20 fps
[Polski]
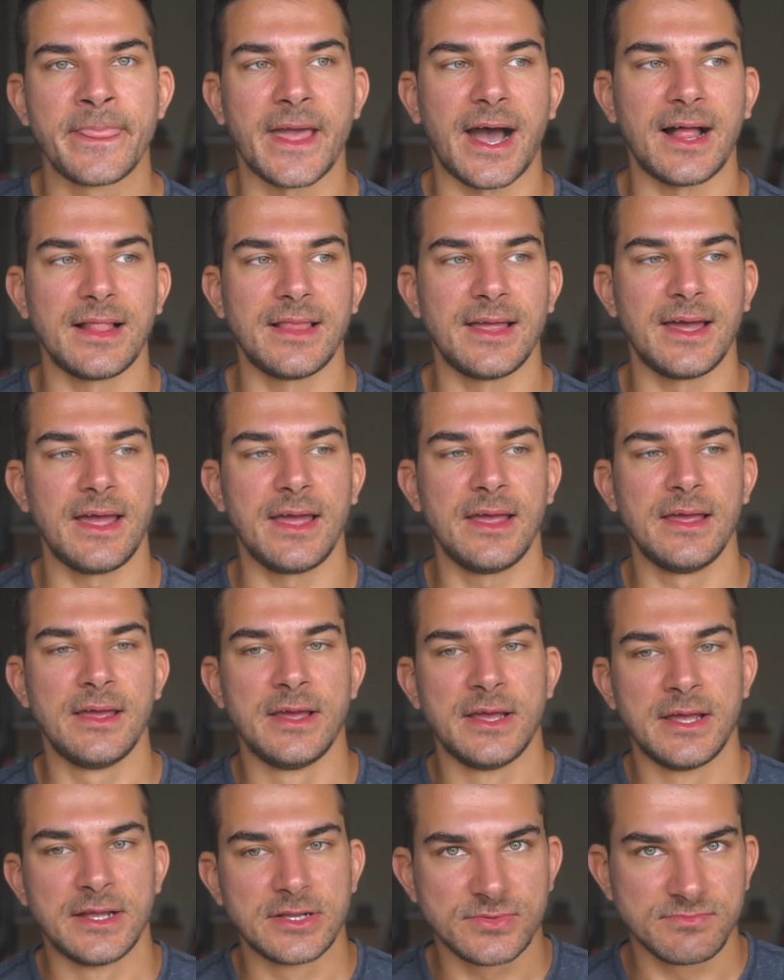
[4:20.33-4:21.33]
ale
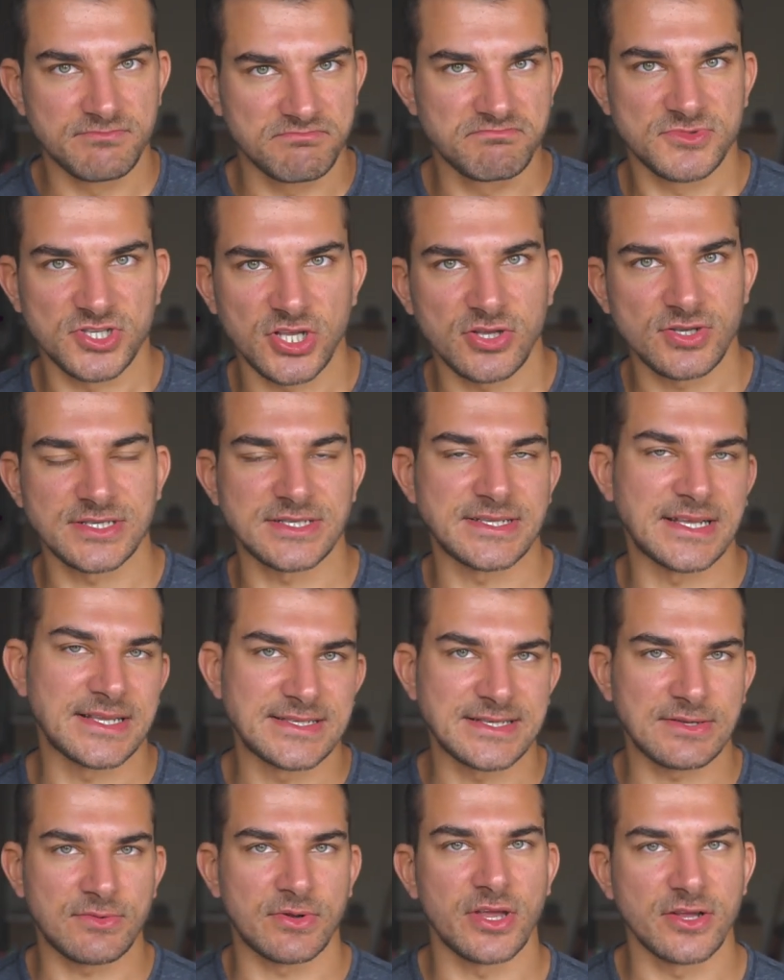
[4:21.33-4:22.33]
co do zasady,
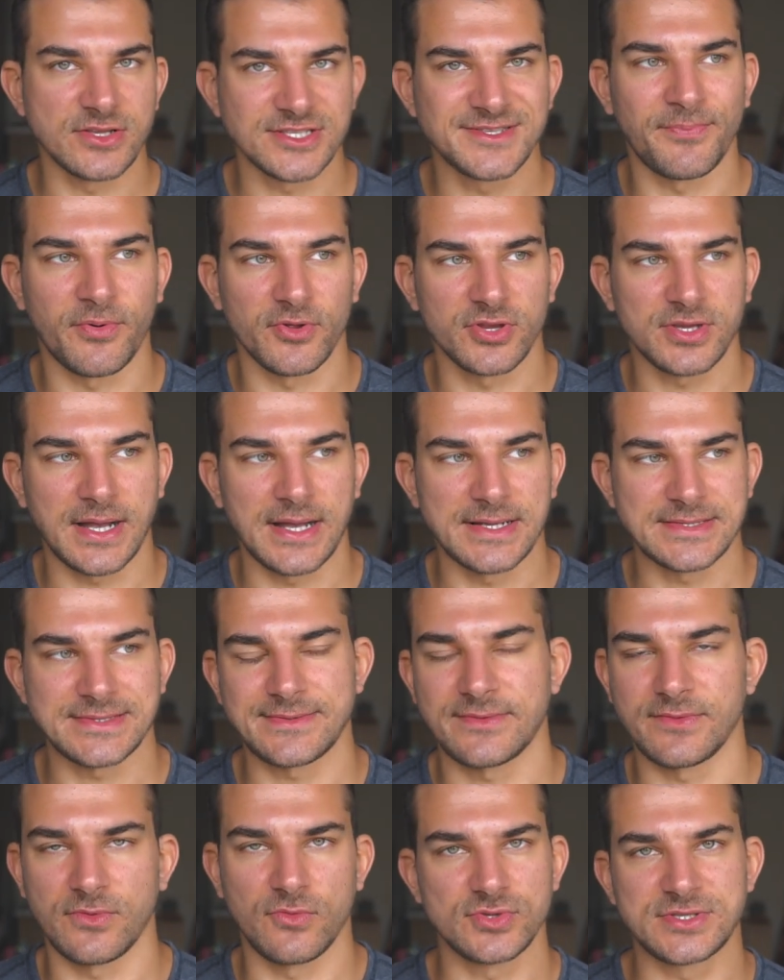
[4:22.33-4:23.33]
zakładając
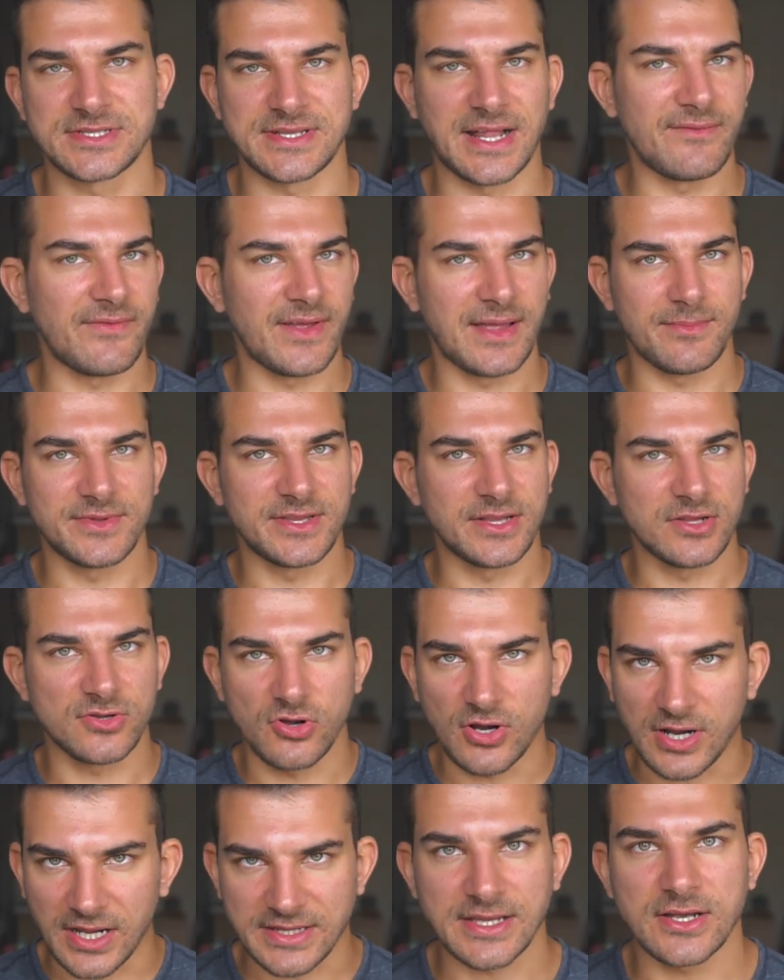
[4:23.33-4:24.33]
podcast, ustawiam
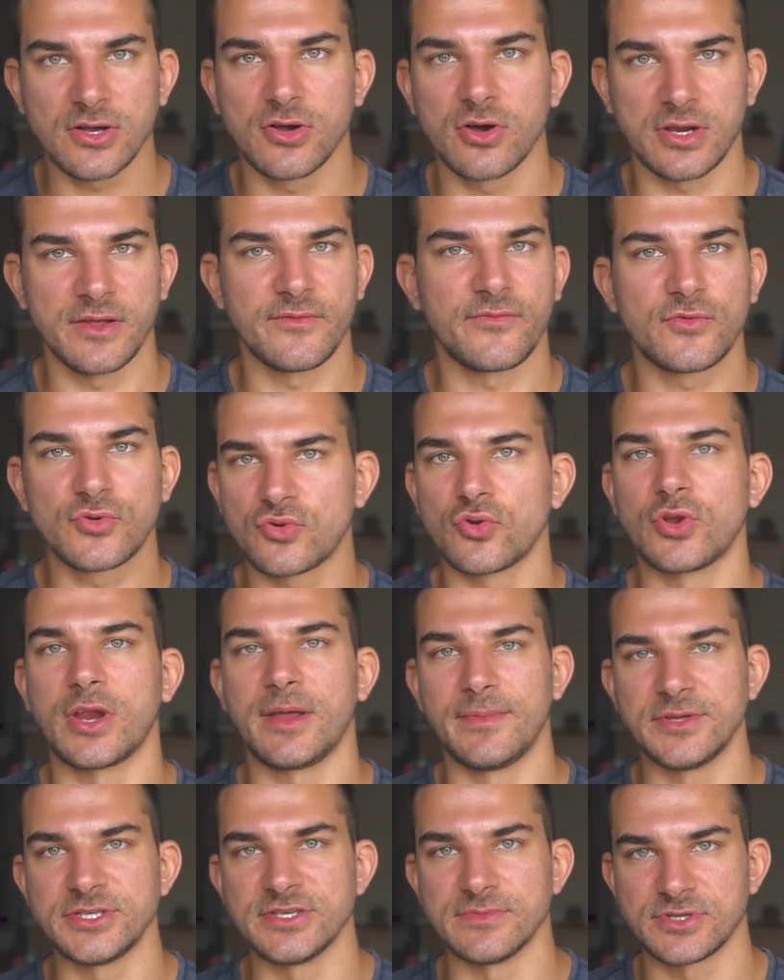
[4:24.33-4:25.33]
tylko kategorię, w
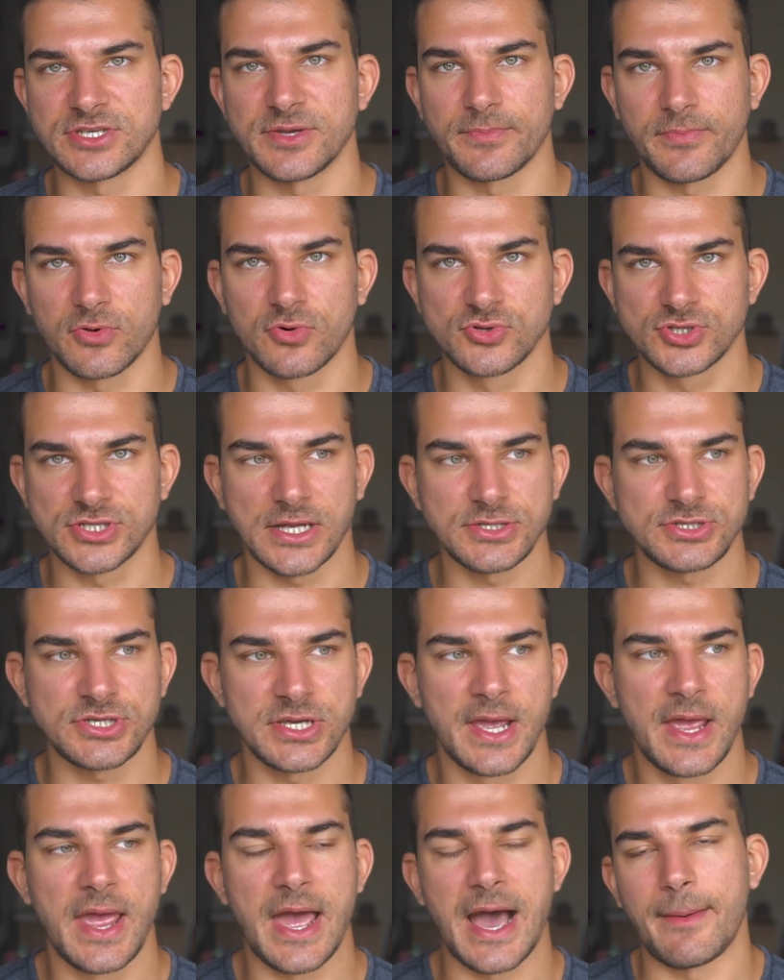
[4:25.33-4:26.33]
której będziemy się poruszać,
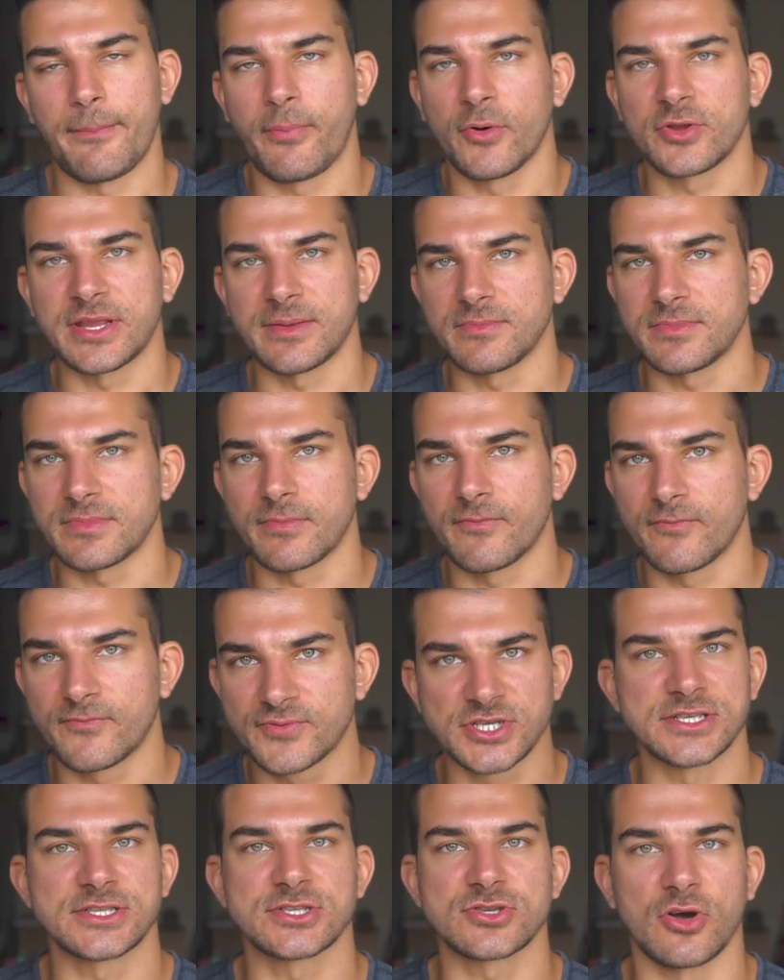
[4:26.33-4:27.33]
a potem
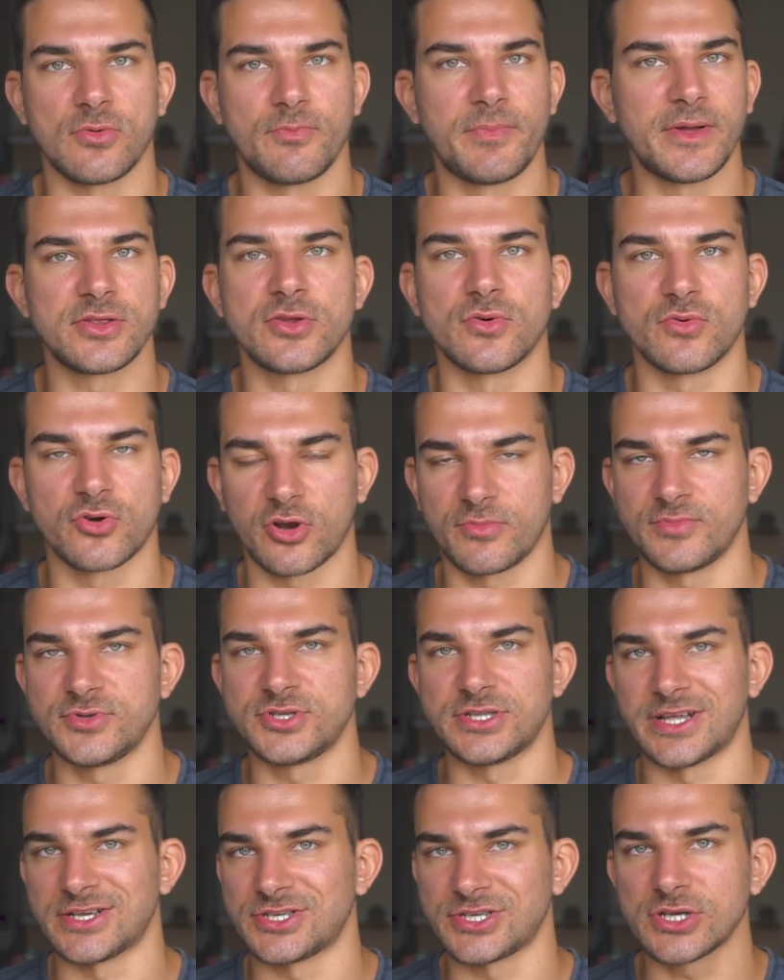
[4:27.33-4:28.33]
wszystko będą
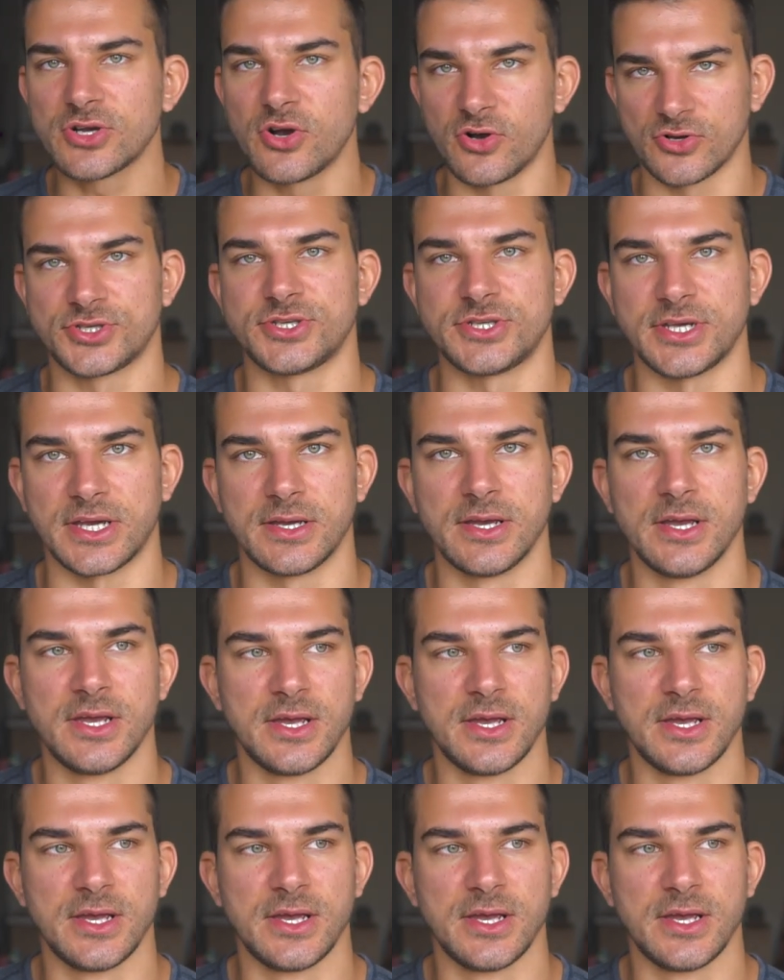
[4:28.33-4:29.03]
robić nasi goście.